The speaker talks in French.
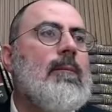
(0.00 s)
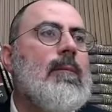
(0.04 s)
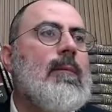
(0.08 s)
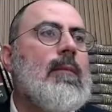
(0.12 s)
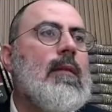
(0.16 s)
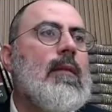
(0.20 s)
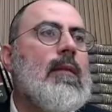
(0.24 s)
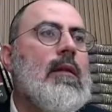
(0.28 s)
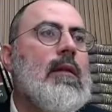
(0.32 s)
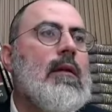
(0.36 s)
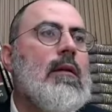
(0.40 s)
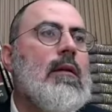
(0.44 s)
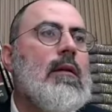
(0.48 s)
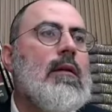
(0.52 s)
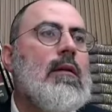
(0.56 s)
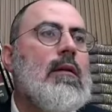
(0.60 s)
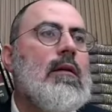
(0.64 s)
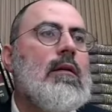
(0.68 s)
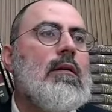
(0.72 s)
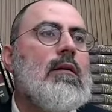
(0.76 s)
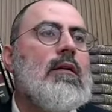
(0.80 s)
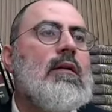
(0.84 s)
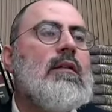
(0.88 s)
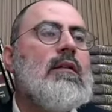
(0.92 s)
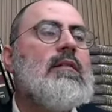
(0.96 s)
Vous avez une
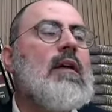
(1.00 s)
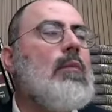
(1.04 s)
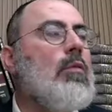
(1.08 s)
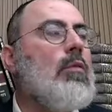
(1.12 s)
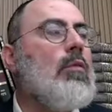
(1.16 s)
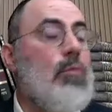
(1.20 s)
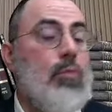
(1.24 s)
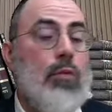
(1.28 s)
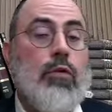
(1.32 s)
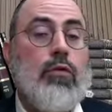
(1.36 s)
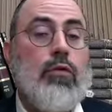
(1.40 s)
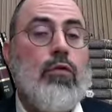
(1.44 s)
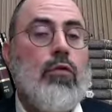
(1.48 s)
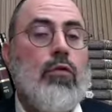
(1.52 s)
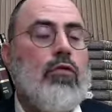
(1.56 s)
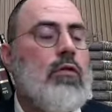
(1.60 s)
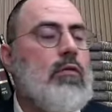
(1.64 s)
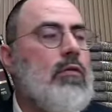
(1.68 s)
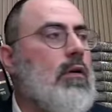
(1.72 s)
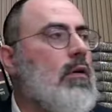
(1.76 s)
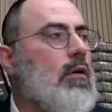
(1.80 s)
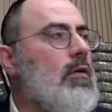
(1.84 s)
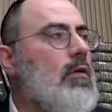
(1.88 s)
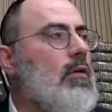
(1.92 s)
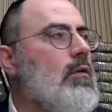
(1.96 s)
virgule Des abrutis. Bien
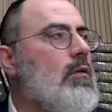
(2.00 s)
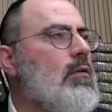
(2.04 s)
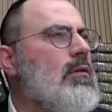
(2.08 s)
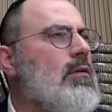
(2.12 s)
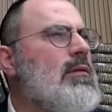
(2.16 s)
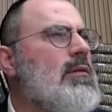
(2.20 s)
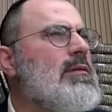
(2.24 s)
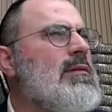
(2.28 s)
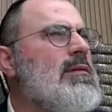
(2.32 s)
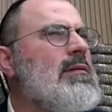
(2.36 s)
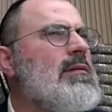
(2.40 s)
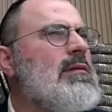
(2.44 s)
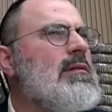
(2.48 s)
sûr, j'ai une virgule.